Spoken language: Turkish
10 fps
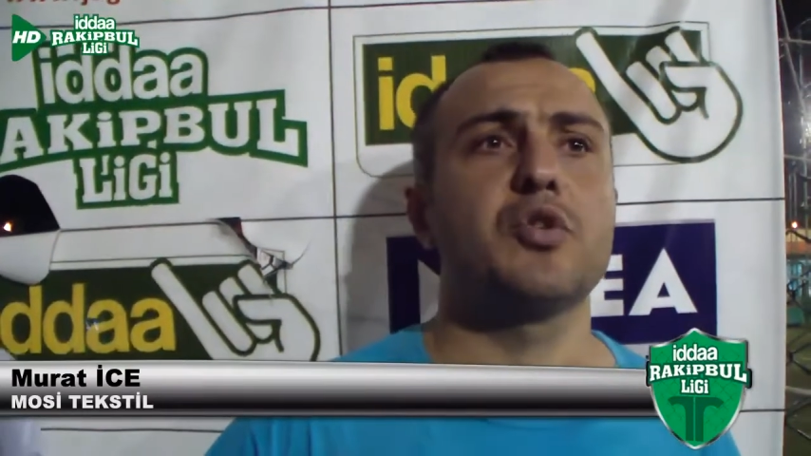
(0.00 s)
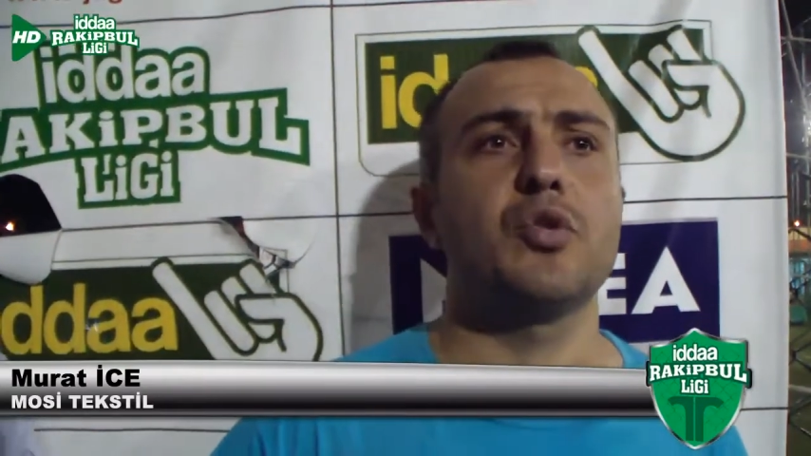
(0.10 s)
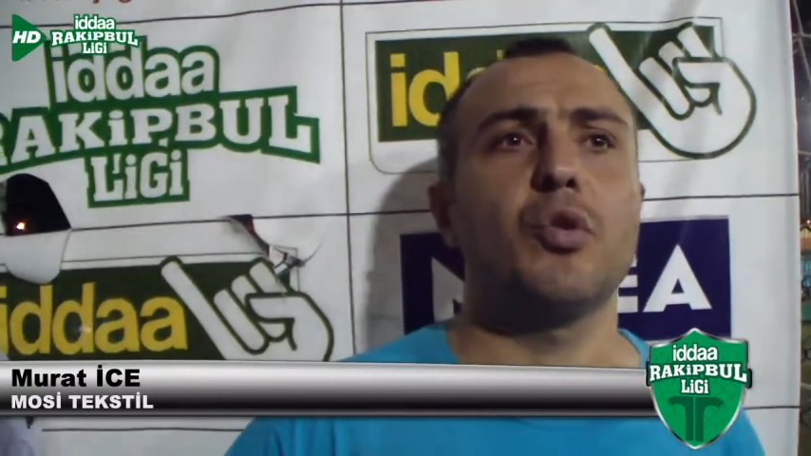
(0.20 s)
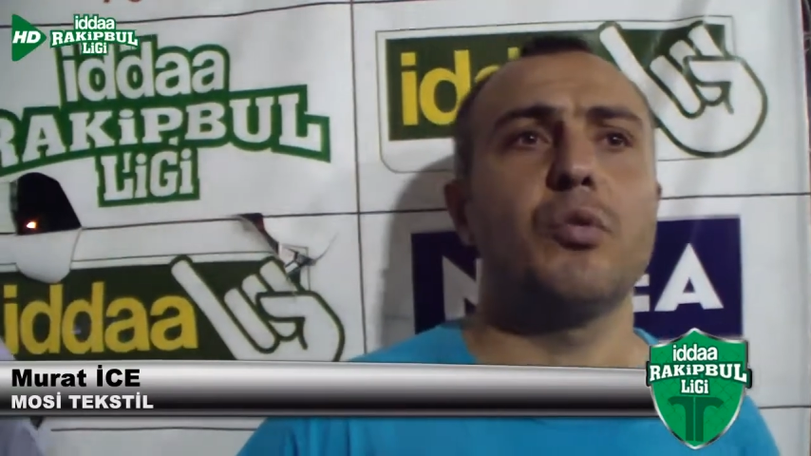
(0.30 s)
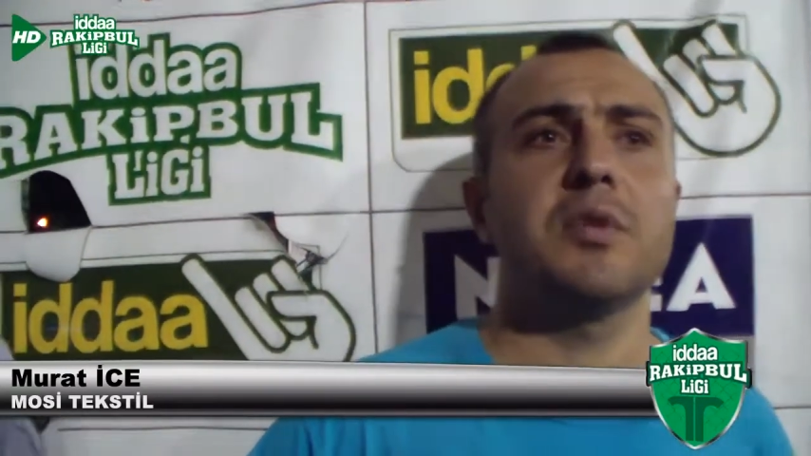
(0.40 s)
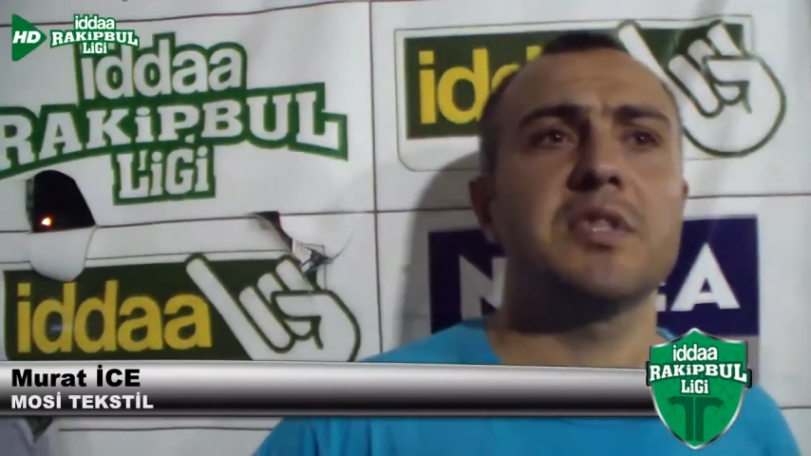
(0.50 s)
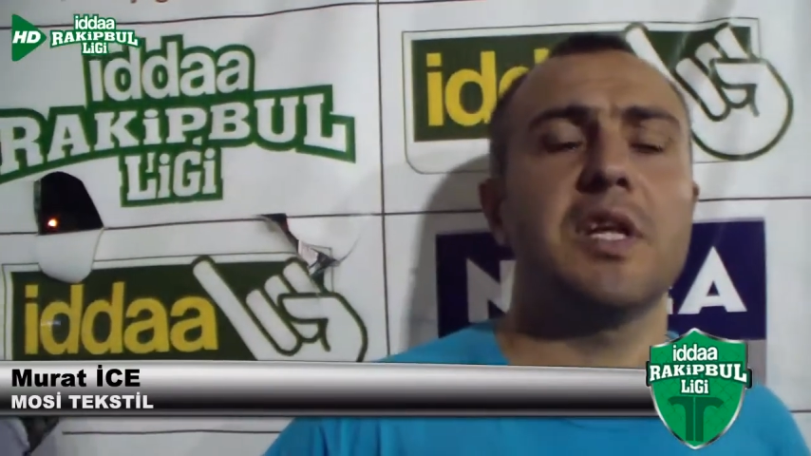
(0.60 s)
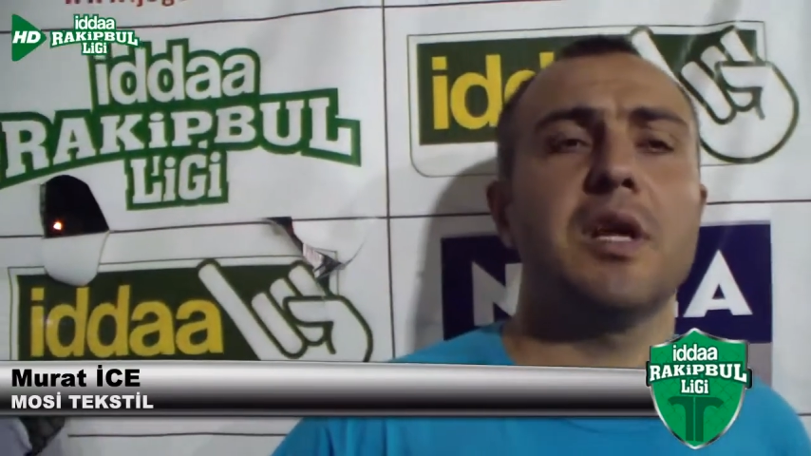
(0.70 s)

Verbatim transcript: bir skor olmasına